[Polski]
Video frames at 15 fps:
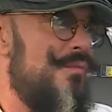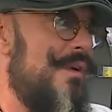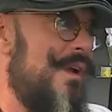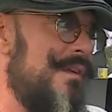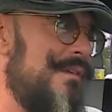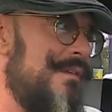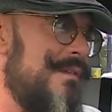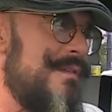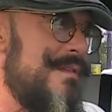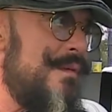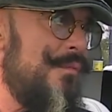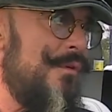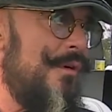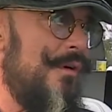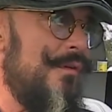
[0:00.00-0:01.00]
ubrany do
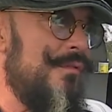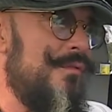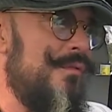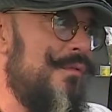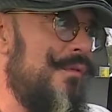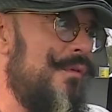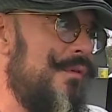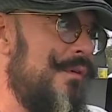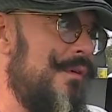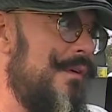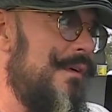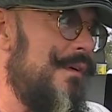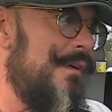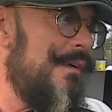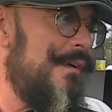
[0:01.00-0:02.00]
samochodu, mhm. E,
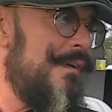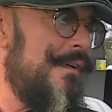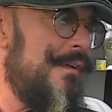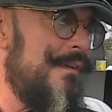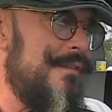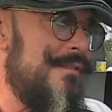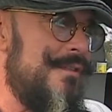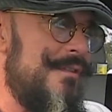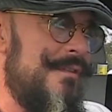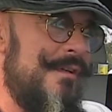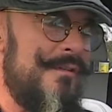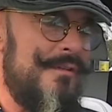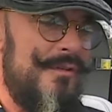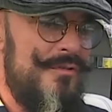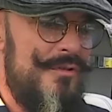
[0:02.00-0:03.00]
czyli
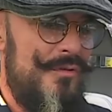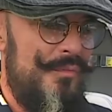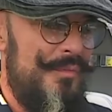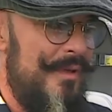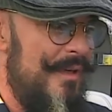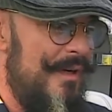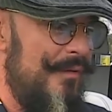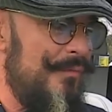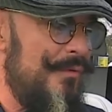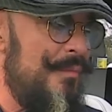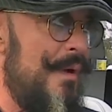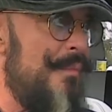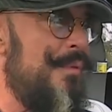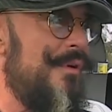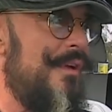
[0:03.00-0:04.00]
ten, kto cię ubierał, no
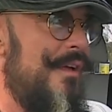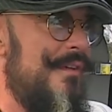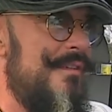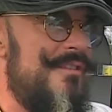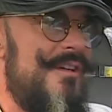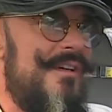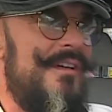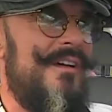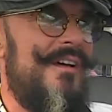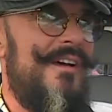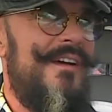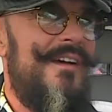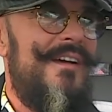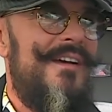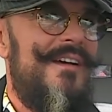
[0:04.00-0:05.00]
ma pojęcie.
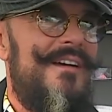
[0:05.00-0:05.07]
Mhm.